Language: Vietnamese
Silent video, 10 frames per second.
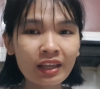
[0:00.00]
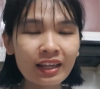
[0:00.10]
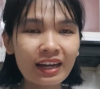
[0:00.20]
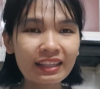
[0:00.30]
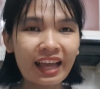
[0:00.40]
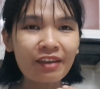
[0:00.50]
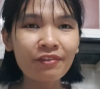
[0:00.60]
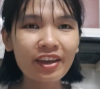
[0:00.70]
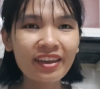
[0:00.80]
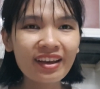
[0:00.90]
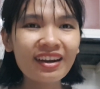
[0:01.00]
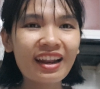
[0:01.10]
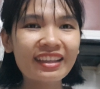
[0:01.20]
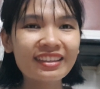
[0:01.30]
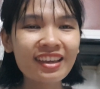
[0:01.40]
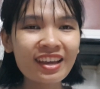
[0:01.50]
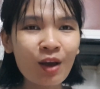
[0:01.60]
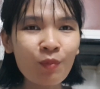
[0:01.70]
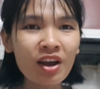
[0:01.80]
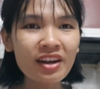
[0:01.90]
là tại vì á, là Nhi
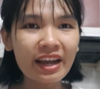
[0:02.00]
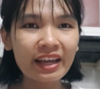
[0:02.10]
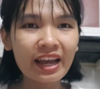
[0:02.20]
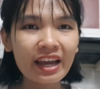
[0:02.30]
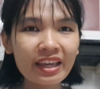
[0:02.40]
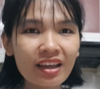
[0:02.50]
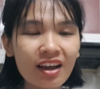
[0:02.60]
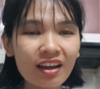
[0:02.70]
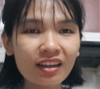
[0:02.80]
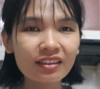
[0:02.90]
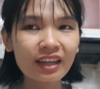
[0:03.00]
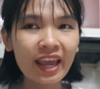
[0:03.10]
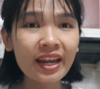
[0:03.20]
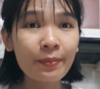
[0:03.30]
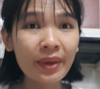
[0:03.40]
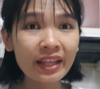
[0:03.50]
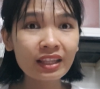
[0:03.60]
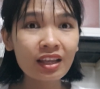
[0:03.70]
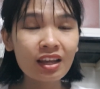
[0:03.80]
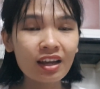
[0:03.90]
không có đặt cái uh,
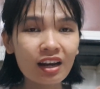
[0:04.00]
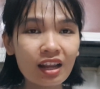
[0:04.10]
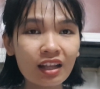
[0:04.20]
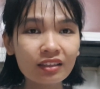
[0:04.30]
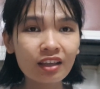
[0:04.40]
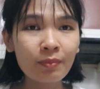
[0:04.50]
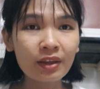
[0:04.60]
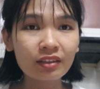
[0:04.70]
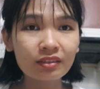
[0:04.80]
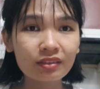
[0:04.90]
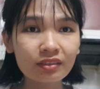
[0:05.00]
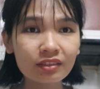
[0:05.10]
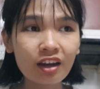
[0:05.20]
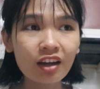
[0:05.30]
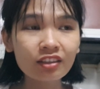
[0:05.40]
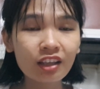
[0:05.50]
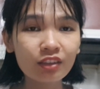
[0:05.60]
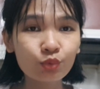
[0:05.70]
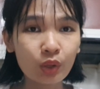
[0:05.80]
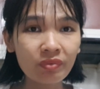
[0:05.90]
SMS nên là khi mình có
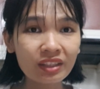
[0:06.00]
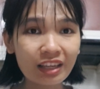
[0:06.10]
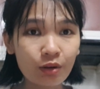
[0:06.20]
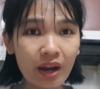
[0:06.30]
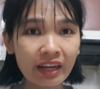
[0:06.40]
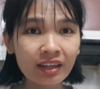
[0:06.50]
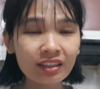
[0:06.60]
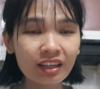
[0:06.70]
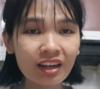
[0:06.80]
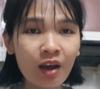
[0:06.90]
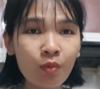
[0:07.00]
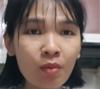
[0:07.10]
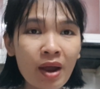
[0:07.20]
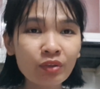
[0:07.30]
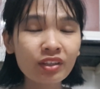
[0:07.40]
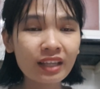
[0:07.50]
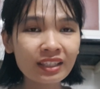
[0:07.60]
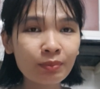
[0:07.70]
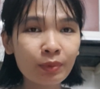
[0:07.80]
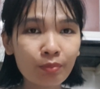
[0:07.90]
tiền chuyển vào tài khoản á, thì nó không có báo tin nhắn
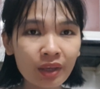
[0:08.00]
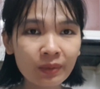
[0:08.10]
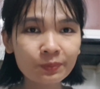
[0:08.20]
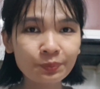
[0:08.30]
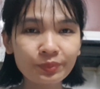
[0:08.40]
cho mình biết